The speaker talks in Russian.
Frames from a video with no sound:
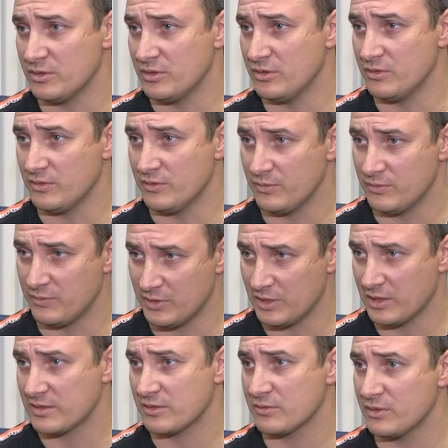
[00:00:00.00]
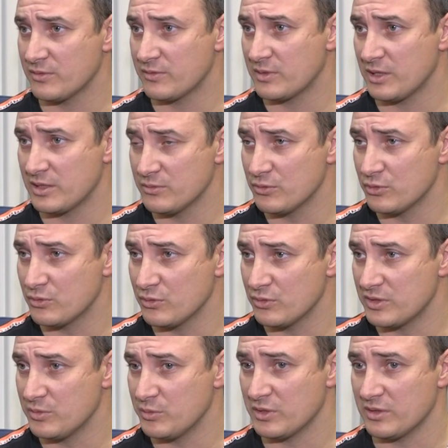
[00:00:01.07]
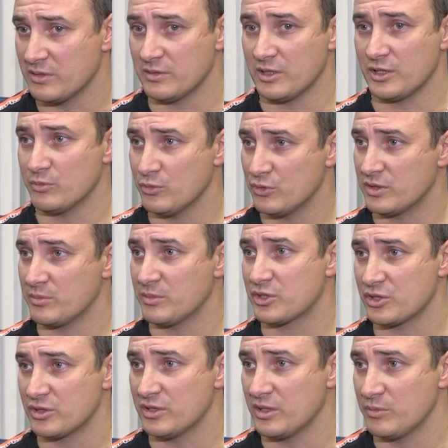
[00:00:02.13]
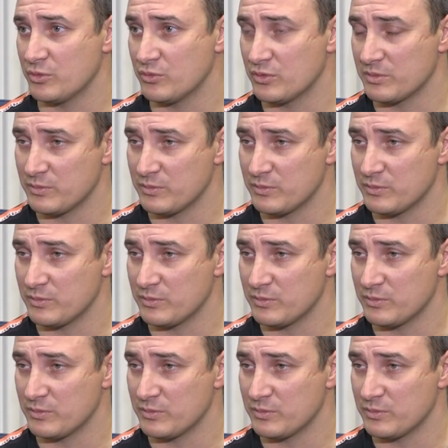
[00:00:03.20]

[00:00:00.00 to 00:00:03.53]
и финансово вкладывают, то есть именно на ремонты машины,